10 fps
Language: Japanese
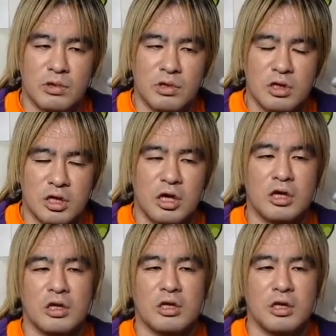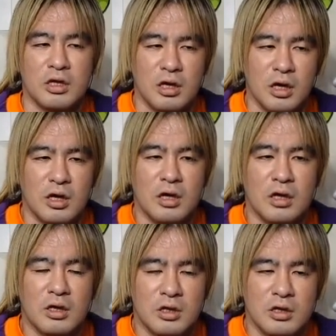試合だったんで、
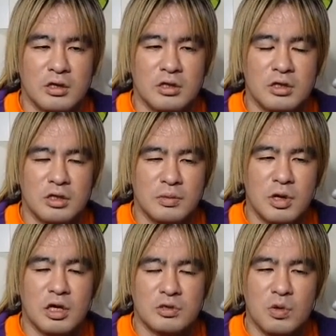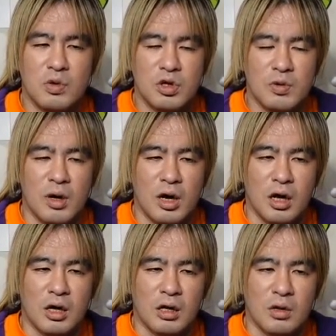でもなんかそこには
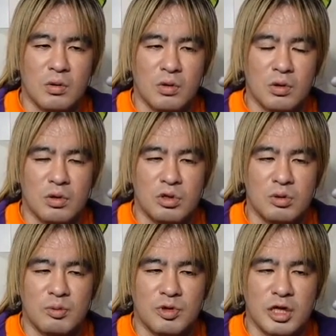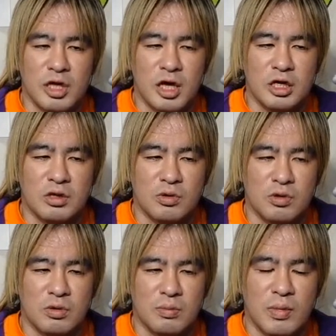こう下村大樹
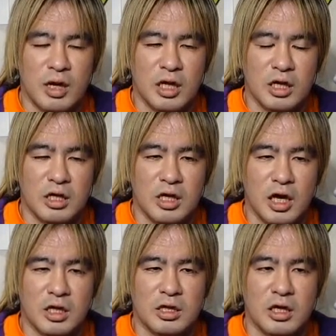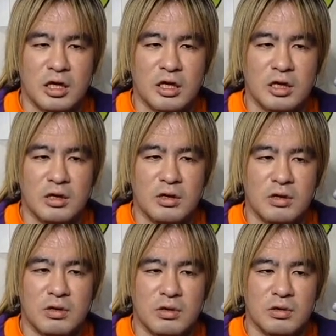の負けん気であったり、
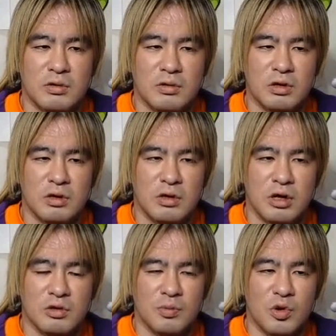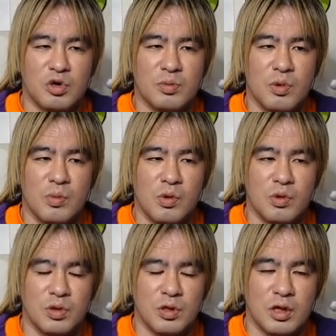僕もも
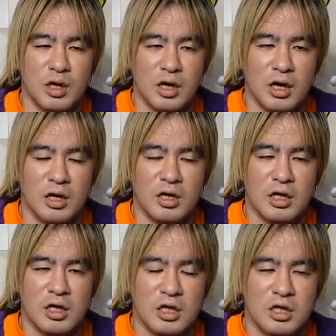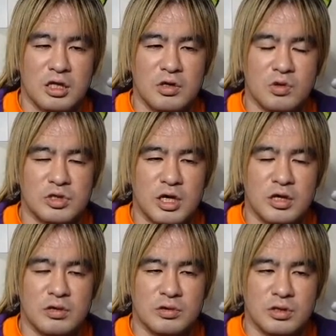うなんか必死に抑え
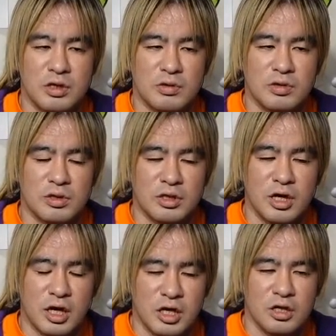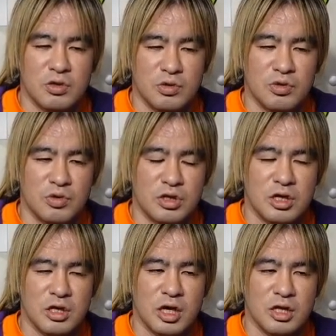るっていうだけに集中して
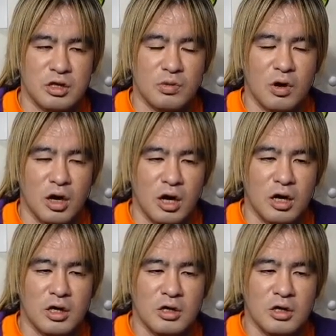いたりとか、